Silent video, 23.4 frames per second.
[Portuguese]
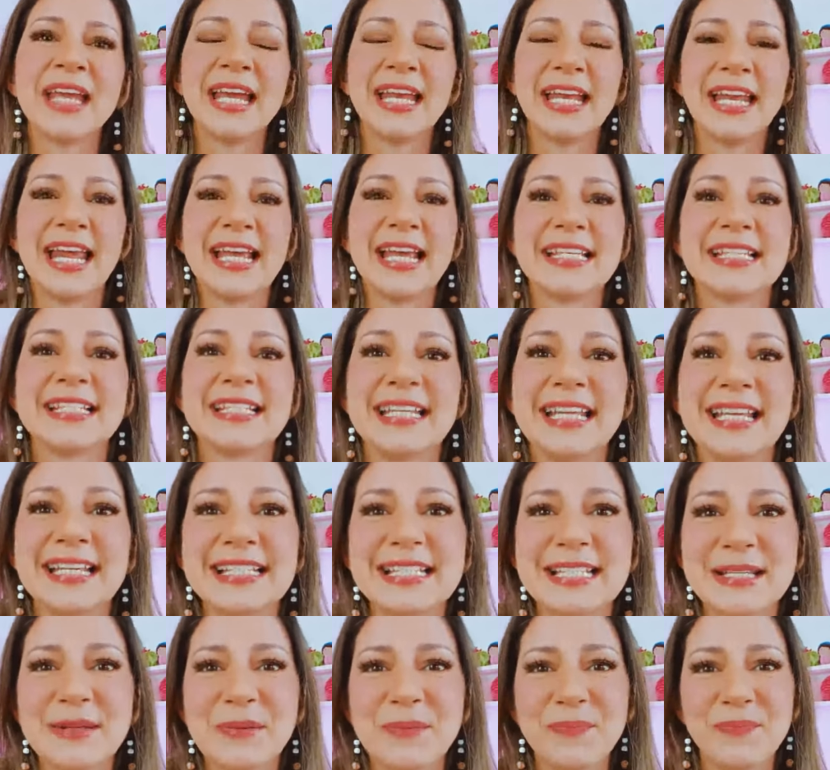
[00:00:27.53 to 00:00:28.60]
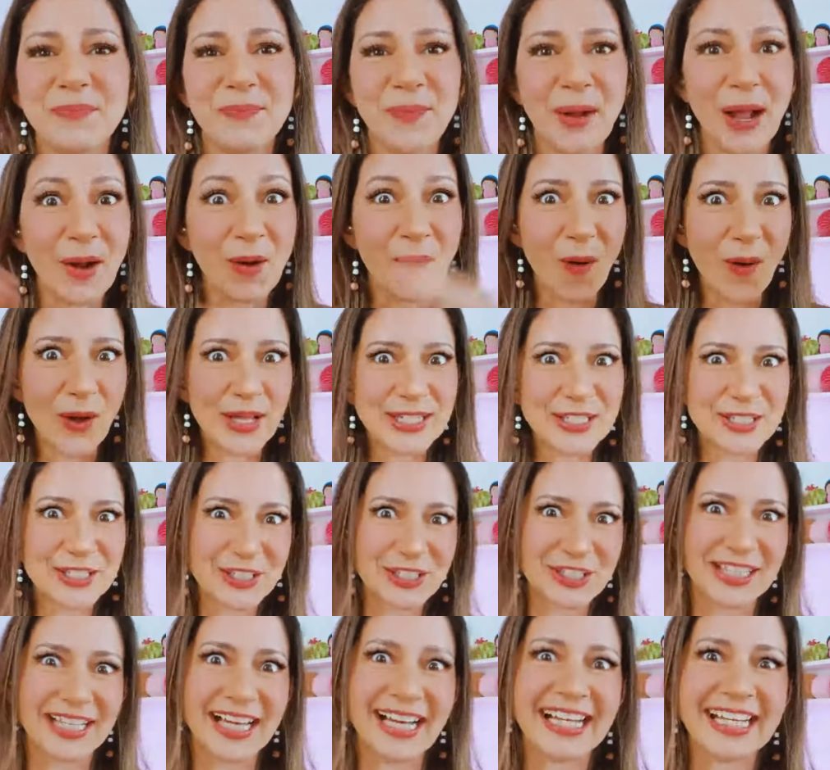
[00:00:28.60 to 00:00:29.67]
Nesse, nesse
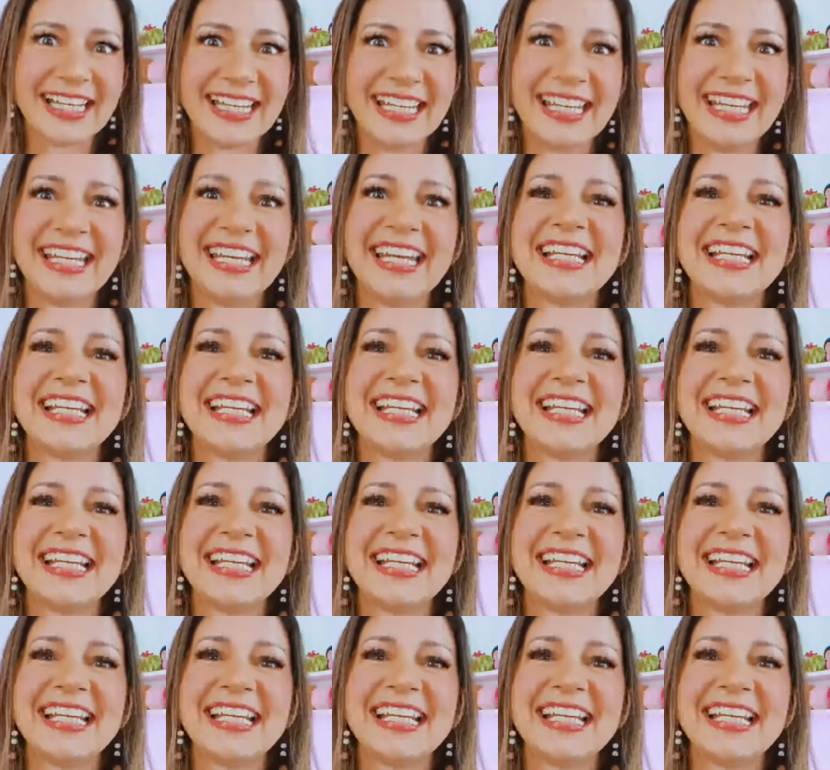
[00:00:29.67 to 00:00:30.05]
pacote aqui,